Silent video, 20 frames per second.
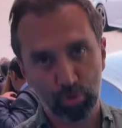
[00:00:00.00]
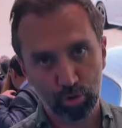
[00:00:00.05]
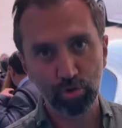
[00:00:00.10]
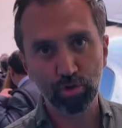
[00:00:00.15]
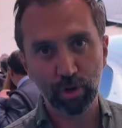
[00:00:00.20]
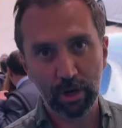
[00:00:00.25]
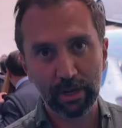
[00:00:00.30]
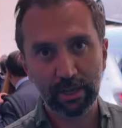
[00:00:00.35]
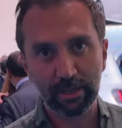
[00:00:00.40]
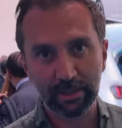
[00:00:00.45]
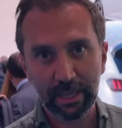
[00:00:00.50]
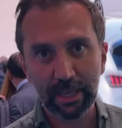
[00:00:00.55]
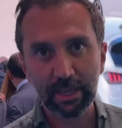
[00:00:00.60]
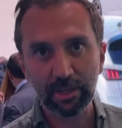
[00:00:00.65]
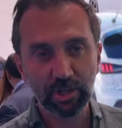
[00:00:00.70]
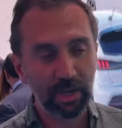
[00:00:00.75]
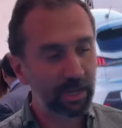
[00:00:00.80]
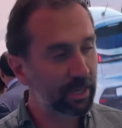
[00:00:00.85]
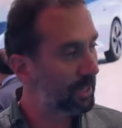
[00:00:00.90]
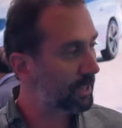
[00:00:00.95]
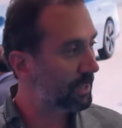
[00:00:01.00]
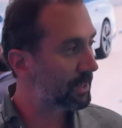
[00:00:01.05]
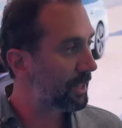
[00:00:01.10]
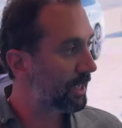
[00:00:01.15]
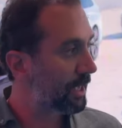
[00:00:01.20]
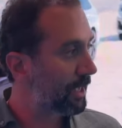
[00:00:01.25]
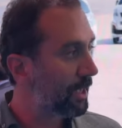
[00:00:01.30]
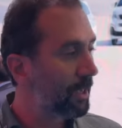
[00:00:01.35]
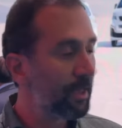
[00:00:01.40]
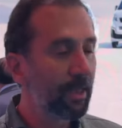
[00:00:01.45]
3. ayında, ilk
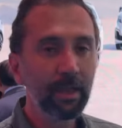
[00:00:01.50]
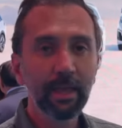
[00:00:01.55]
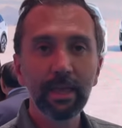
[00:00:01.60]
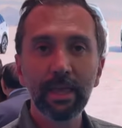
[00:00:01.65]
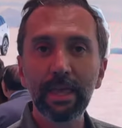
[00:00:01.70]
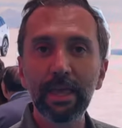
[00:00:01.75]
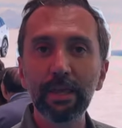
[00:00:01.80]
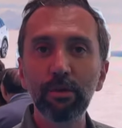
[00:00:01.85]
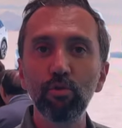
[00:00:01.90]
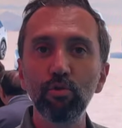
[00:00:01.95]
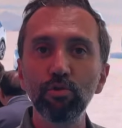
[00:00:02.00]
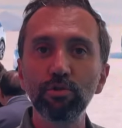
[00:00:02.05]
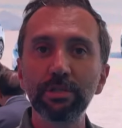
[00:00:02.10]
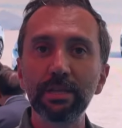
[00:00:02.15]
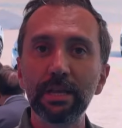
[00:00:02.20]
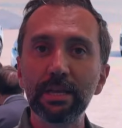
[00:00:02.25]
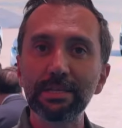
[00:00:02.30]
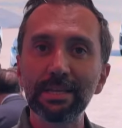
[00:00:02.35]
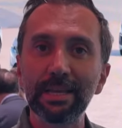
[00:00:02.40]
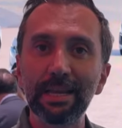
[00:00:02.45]
çeyreğinde 208